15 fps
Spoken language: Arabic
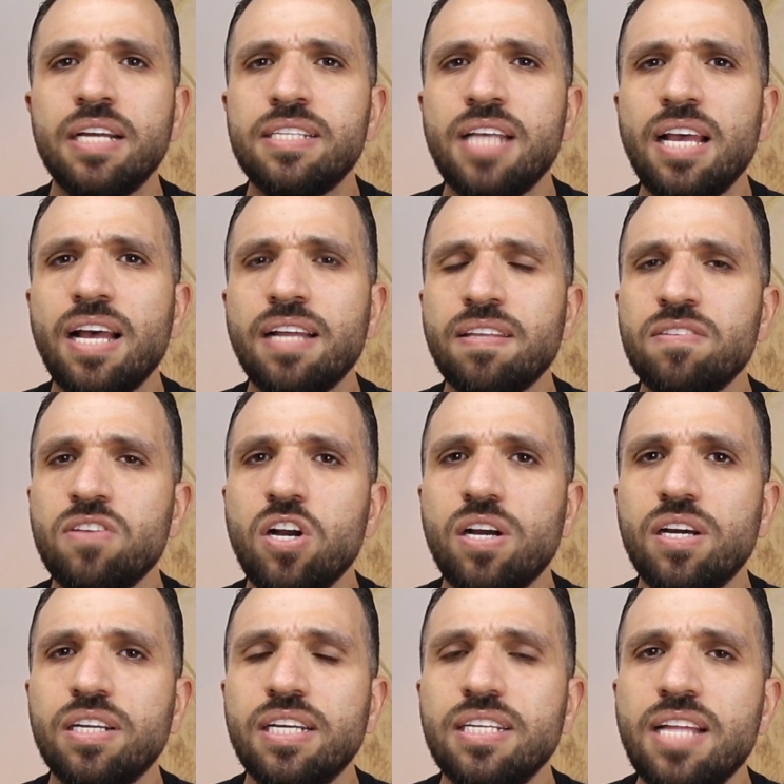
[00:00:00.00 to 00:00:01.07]
زي
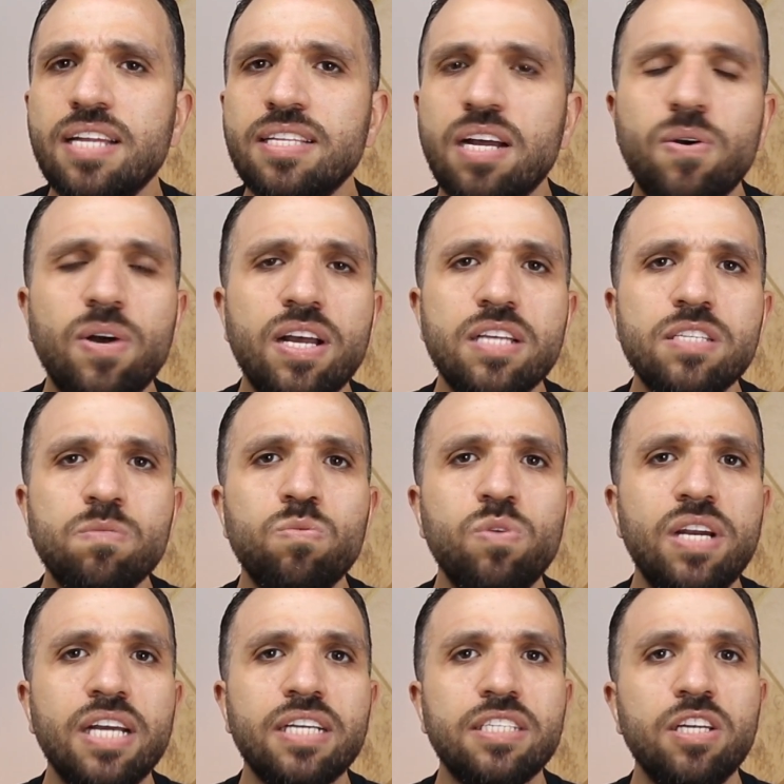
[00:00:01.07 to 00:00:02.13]
أتذكر كده دواء
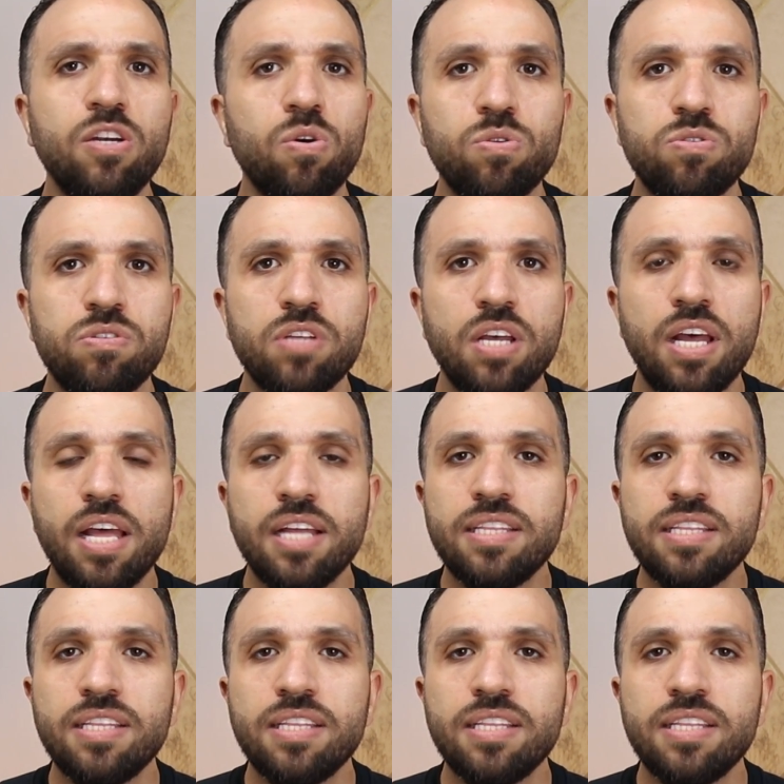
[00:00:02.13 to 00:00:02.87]
اسمه اللاكتيلوز